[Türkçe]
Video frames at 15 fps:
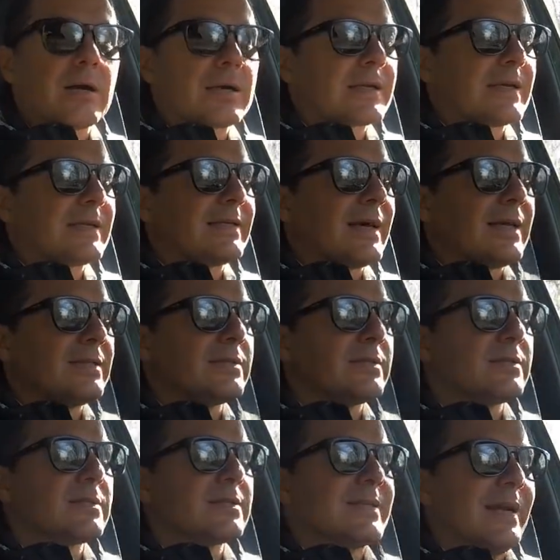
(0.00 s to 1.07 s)
arkadan
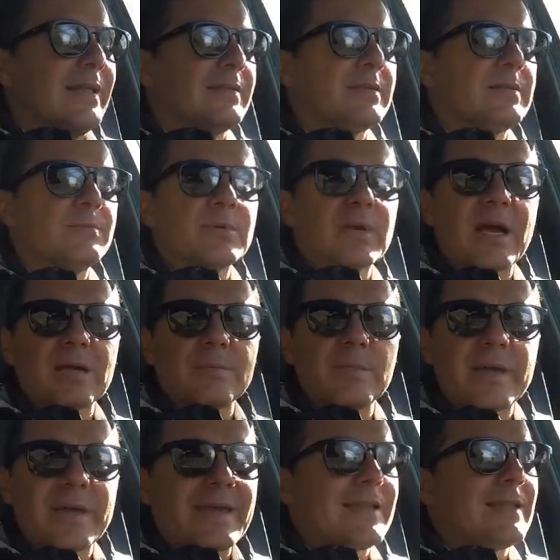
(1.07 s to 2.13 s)
e, kendini
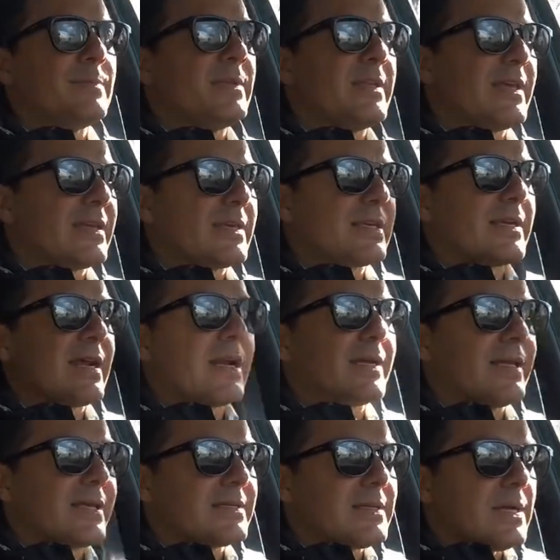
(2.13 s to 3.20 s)
bırakma eğilimine
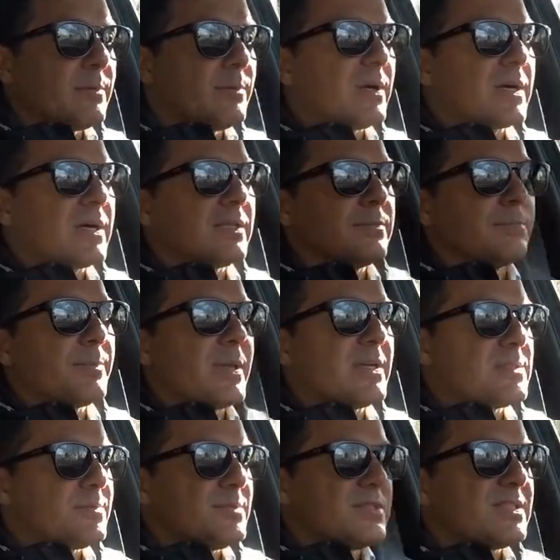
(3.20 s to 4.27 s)
girerler. Bakalım
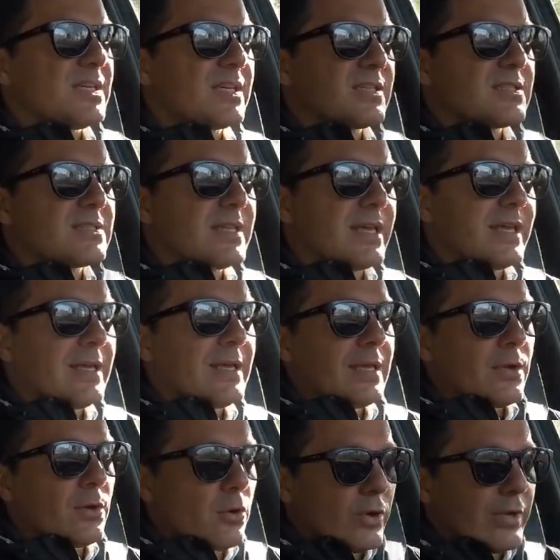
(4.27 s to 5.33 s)
5008'de
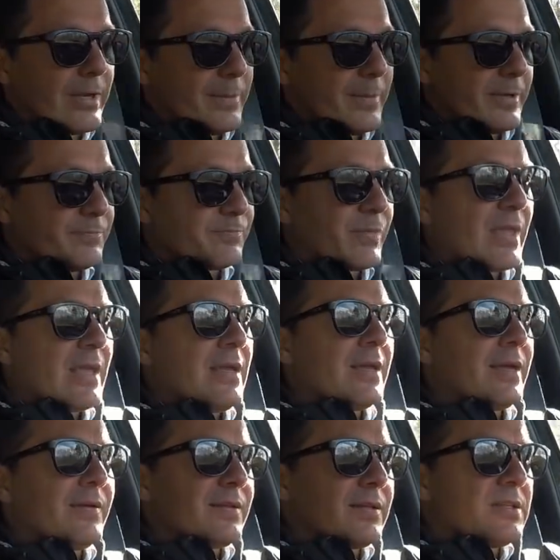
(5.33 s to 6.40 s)
öyle mi?
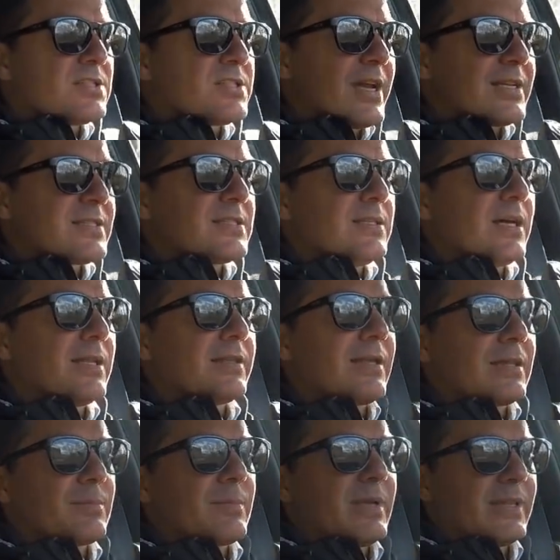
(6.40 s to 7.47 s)
Evet içerisini
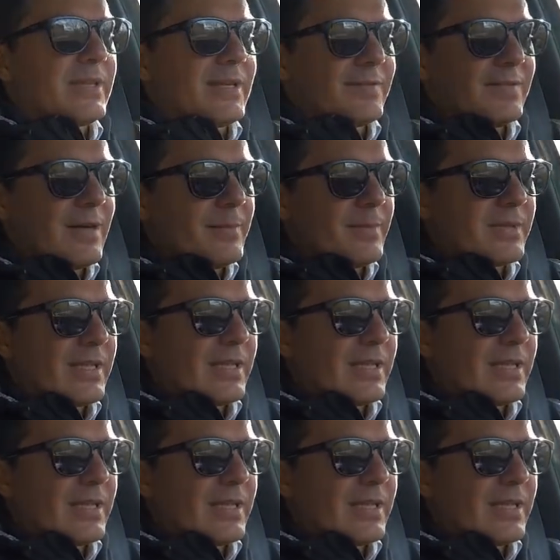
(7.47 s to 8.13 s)
anlatmaya devam